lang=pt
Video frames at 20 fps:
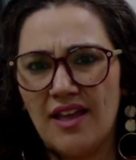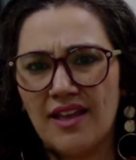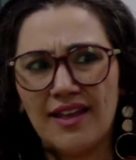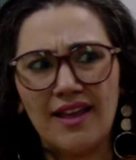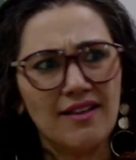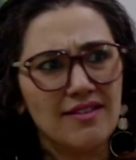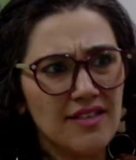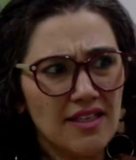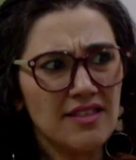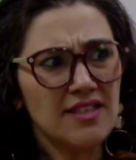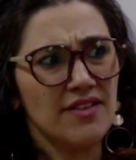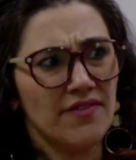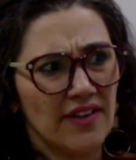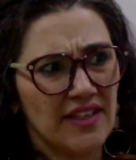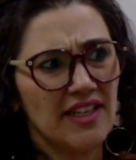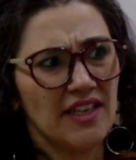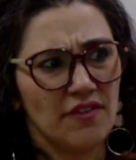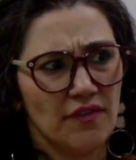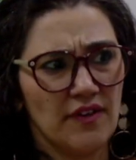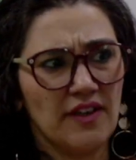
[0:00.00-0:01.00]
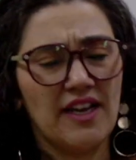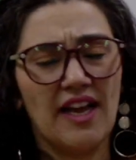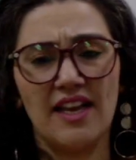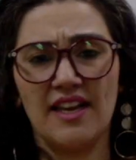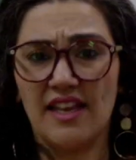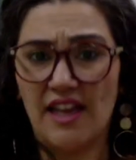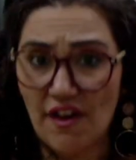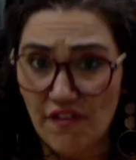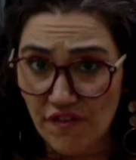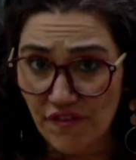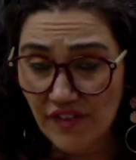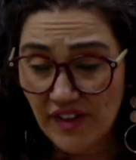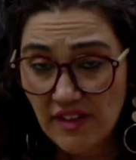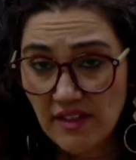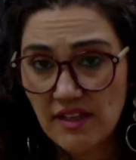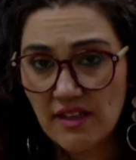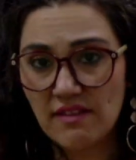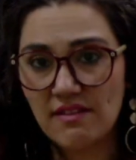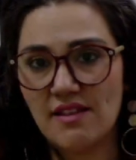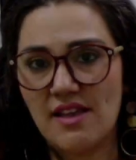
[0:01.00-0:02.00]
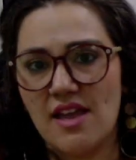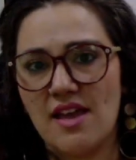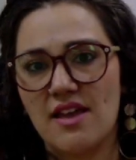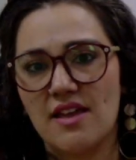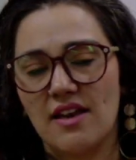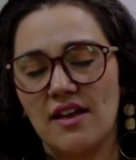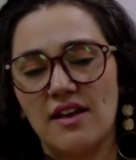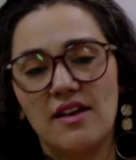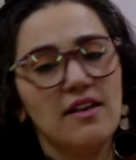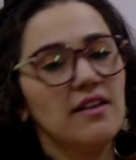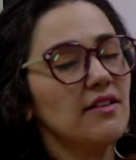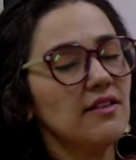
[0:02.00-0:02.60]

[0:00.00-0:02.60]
Quer dizer que você vai ter que ficar ali a vida inteira?